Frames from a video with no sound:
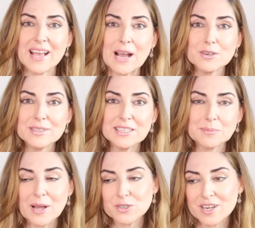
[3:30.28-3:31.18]
ja auch
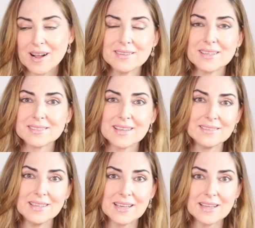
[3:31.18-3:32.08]
nicht pauschal das
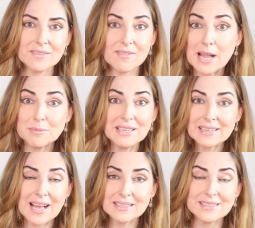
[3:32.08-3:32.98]
Etikett
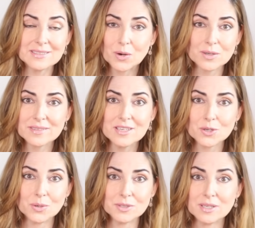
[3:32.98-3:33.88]
Weiblichkeit ist
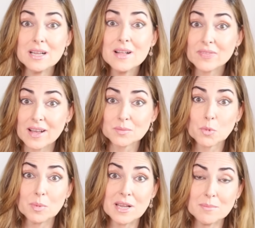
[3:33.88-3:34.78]
toxisch oder das
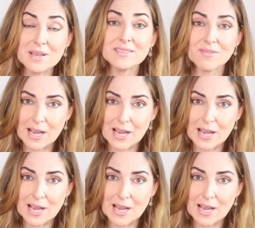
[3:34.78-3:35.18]
Problem ist